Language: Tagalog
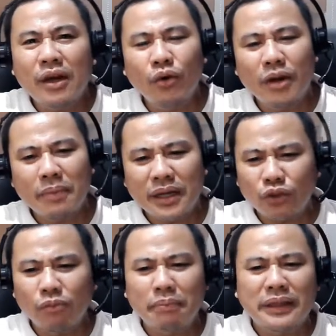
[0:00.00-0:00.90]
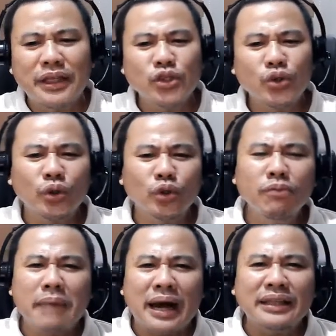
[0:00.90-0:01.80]
ako naman itong petisyong to.
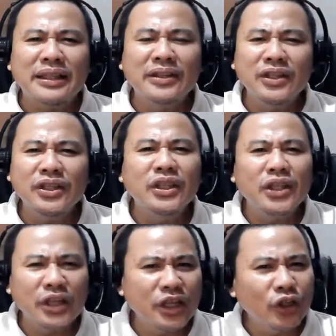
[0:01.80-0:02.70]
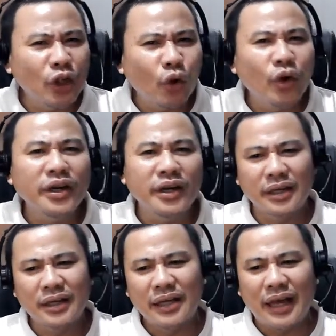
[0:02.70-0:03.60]
Bakit hindi dininig ni Lord
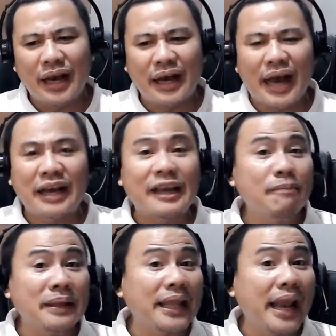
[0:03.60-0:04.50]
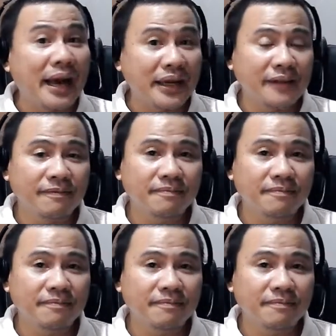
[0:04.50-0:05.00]
ang aking panalangin?